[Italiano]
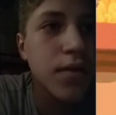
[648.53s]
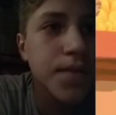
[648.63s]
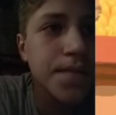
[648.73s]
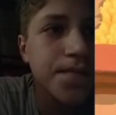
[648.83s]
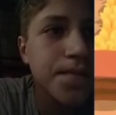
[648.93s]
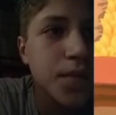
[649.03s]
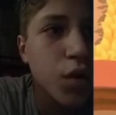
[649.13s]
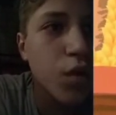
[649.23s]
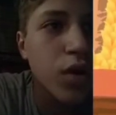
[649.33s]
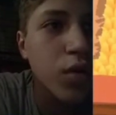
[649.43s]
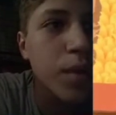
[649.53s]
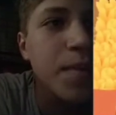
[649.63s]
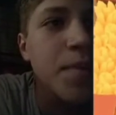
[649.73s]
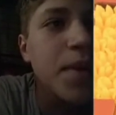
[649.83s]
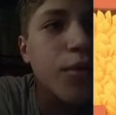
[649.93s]
Quel, quel BB, guarda,
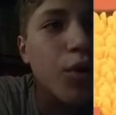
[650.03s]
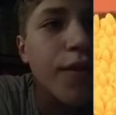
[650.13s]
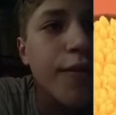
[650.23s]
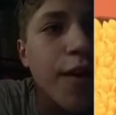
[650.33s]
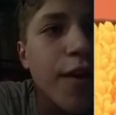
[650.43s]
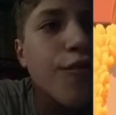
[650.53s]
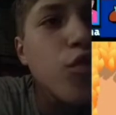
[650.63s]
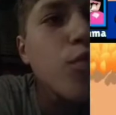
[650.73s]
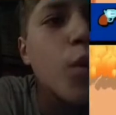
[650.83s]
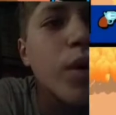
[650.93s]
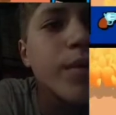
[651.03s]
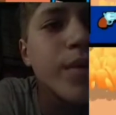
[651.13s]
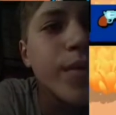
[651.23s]
fa il furbo quel BB là, eh.